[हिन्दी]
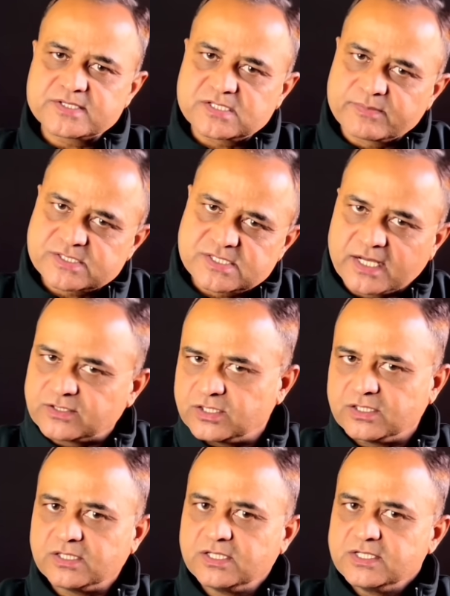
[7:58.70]
की समस्या
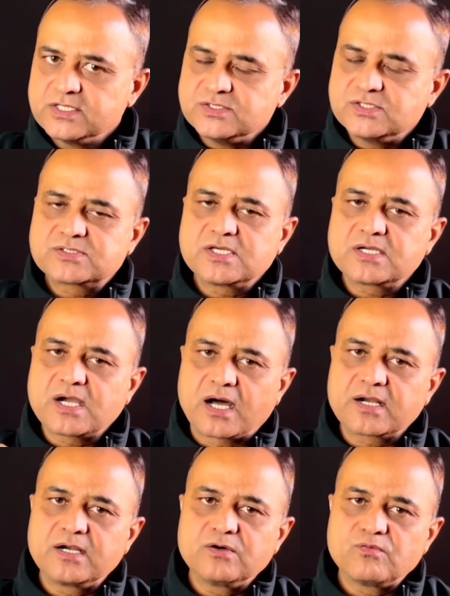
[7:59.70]
थी जिसके
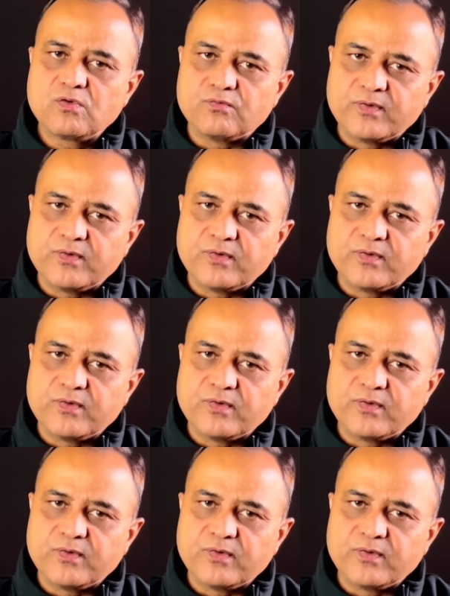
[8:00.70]
कारण वो